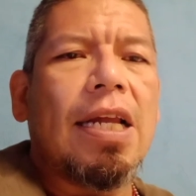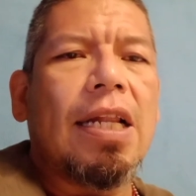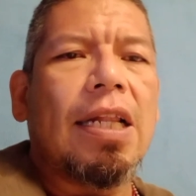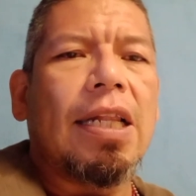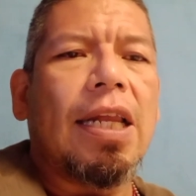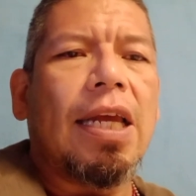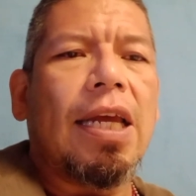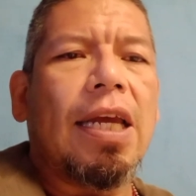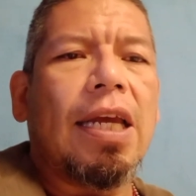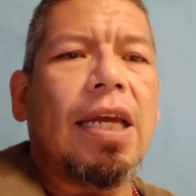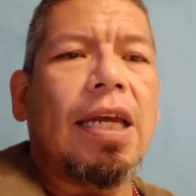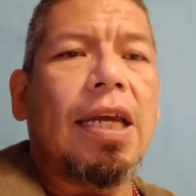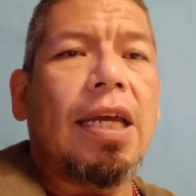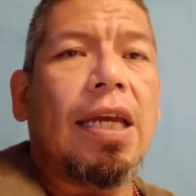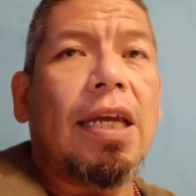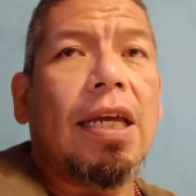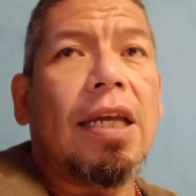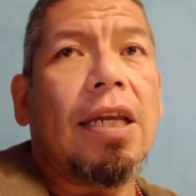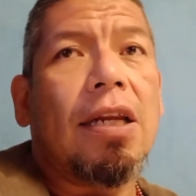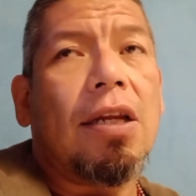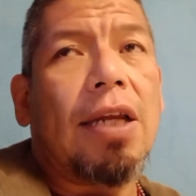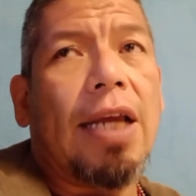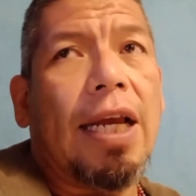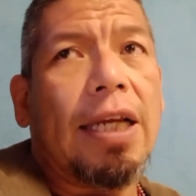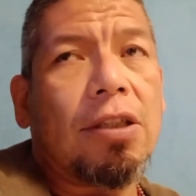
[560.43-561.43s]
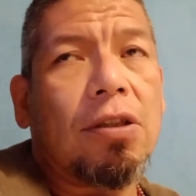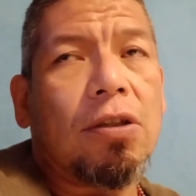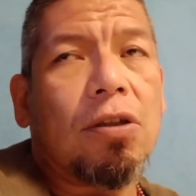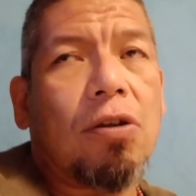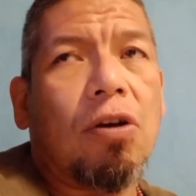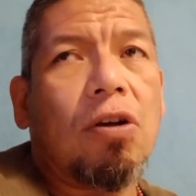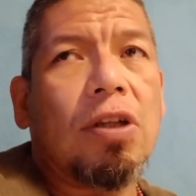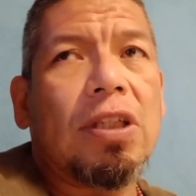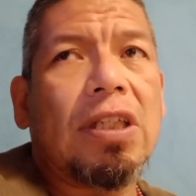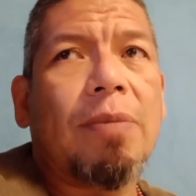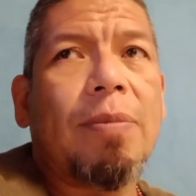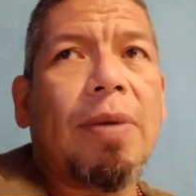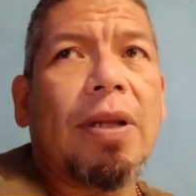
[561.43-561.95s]
de estos
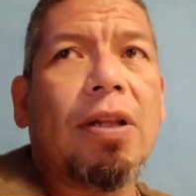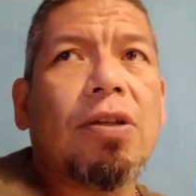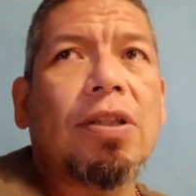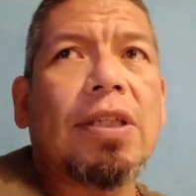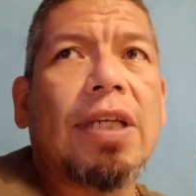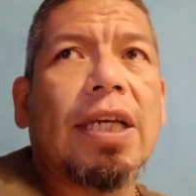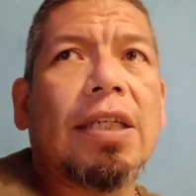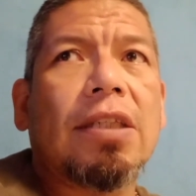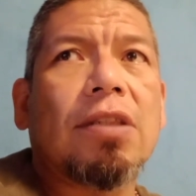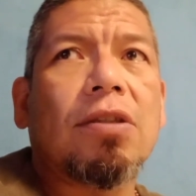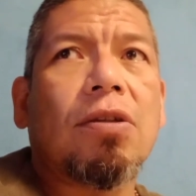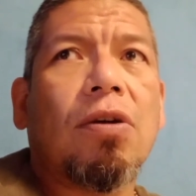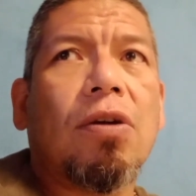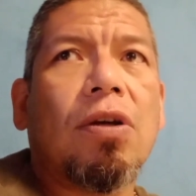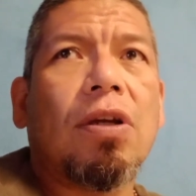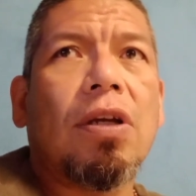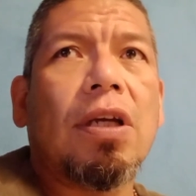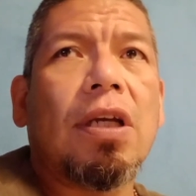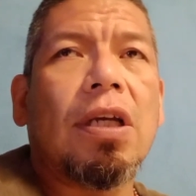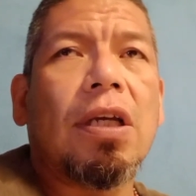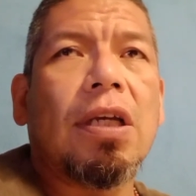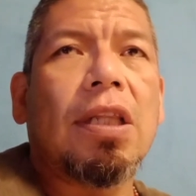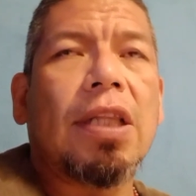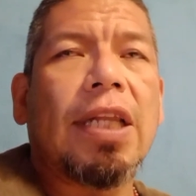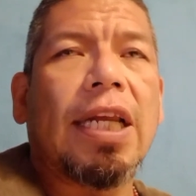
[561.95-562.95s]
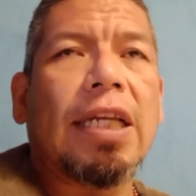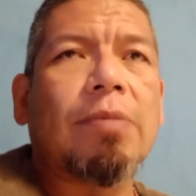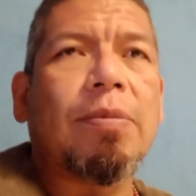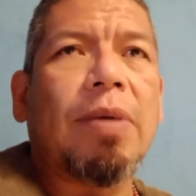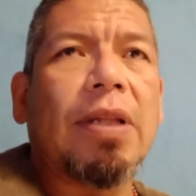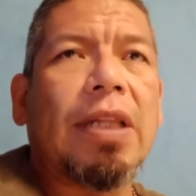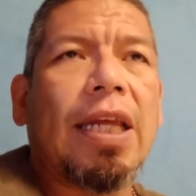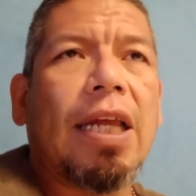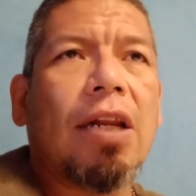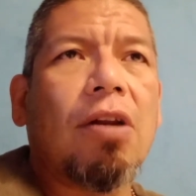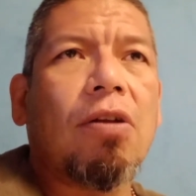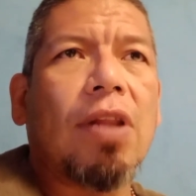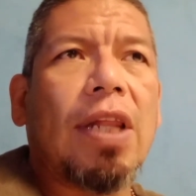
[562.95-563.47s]
conocimientos que estoy
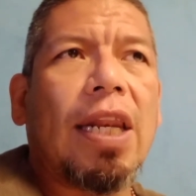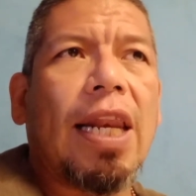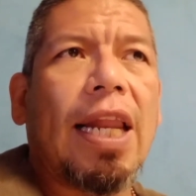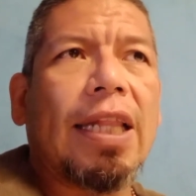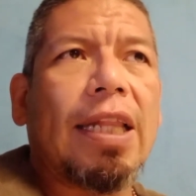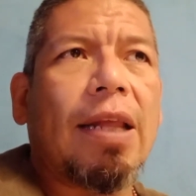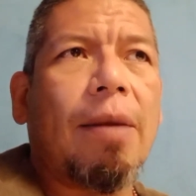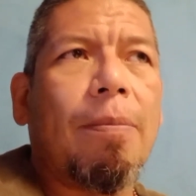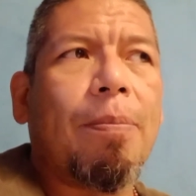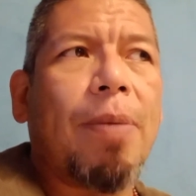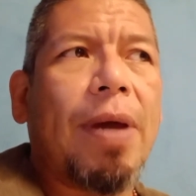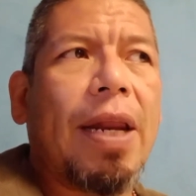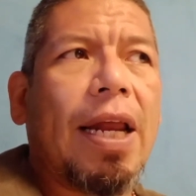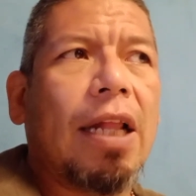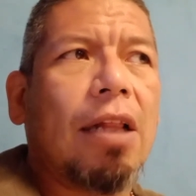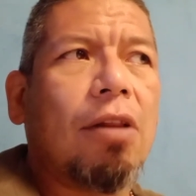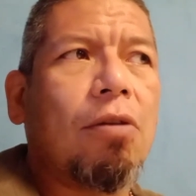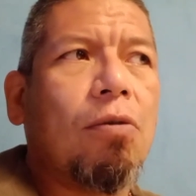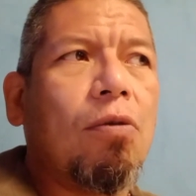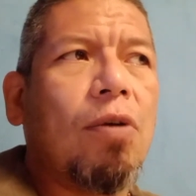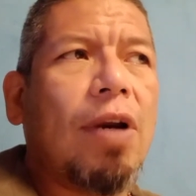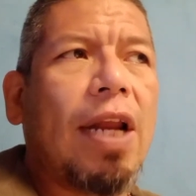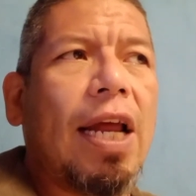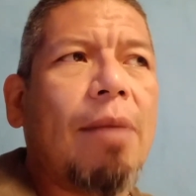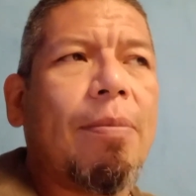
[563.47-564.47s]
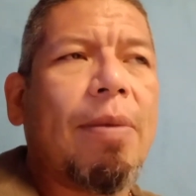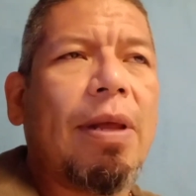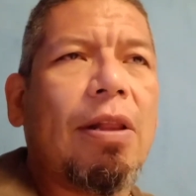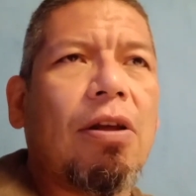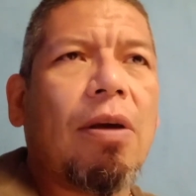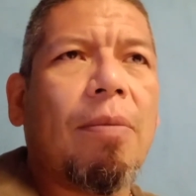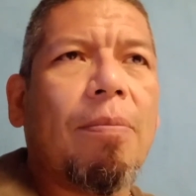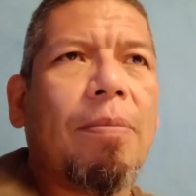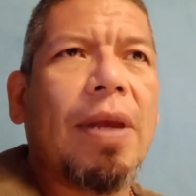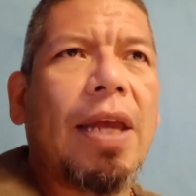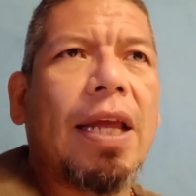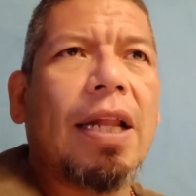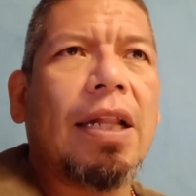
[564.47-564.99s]
transmitiendo de la temperatura, el medio
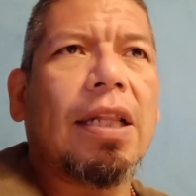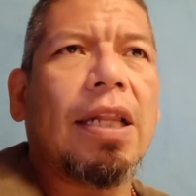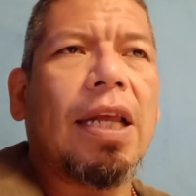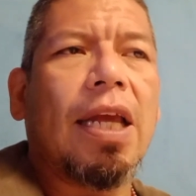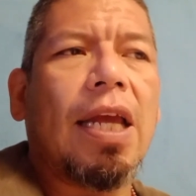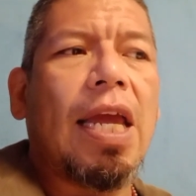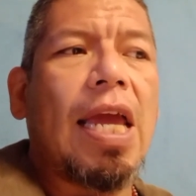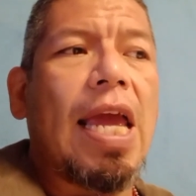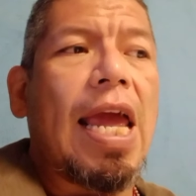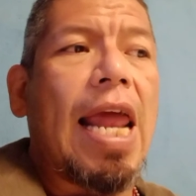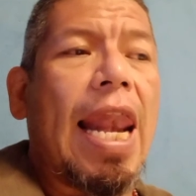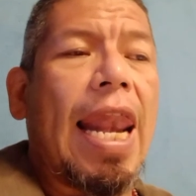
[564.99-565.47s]
ambiente,